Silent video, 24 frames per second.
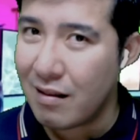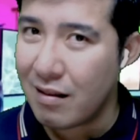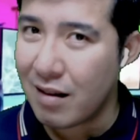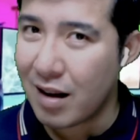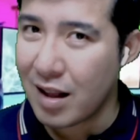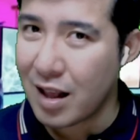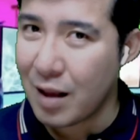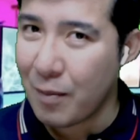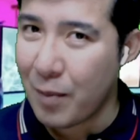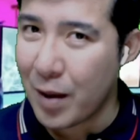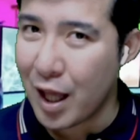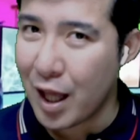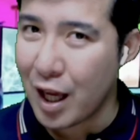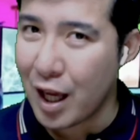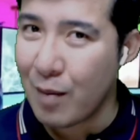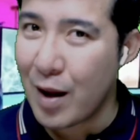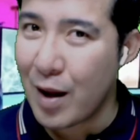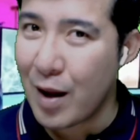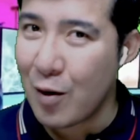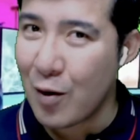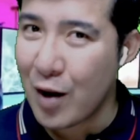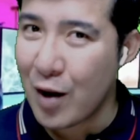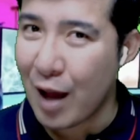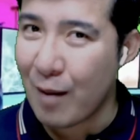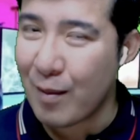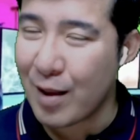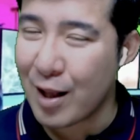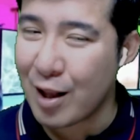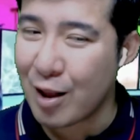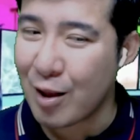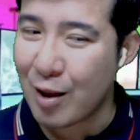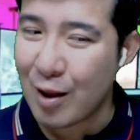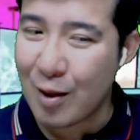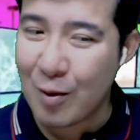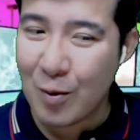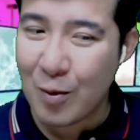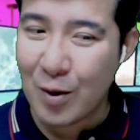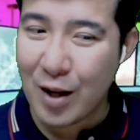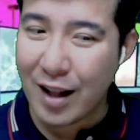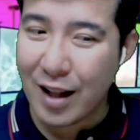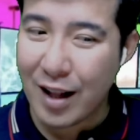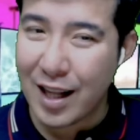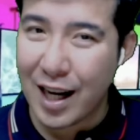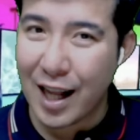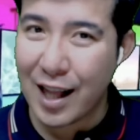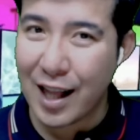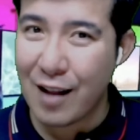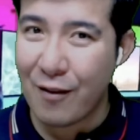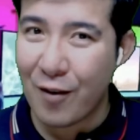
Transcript: Kasi parang iba yung chemistry. So nonetheless,